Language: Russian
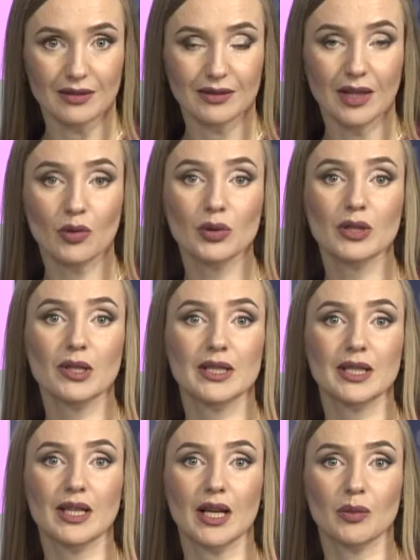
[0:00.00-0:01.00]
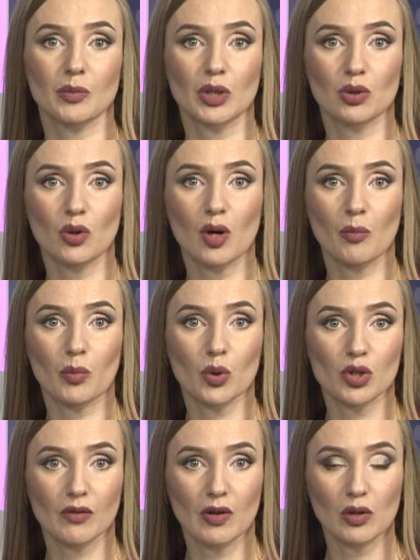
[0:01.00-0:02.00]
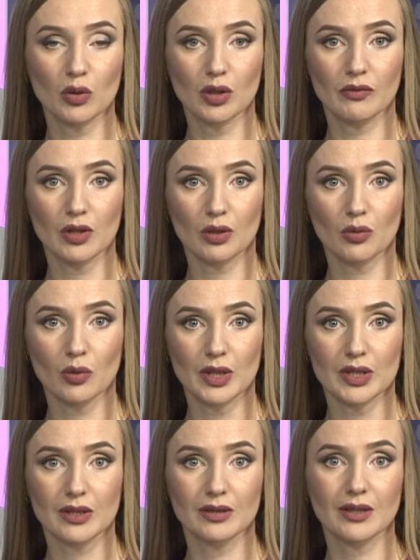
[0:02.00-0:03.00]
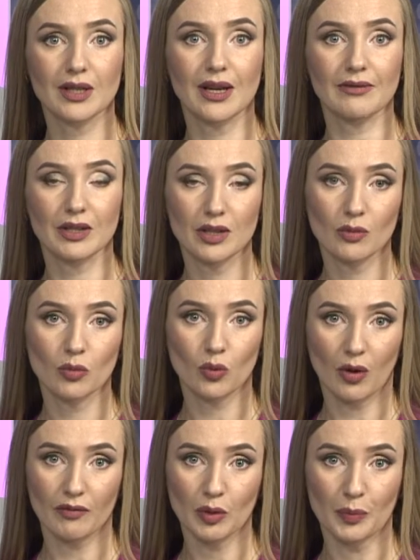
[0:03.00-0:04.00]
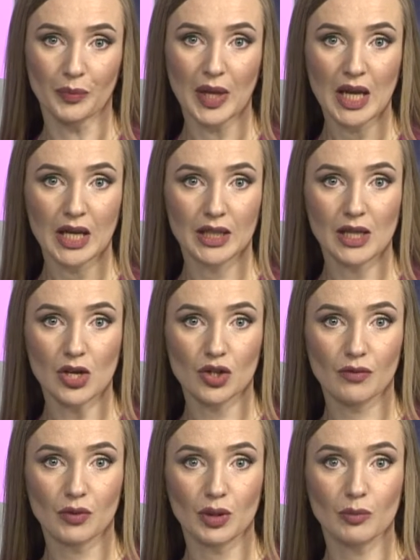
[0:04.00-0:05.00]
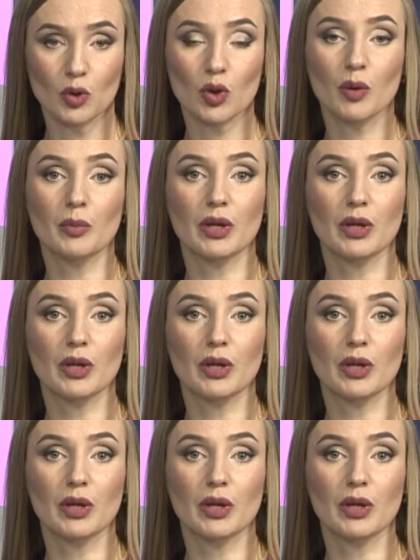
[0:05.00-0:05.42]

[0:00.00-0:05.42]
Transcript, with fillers: Доходы россиян по итогам прошлого года вернулись к доковидному уровню и даже его немного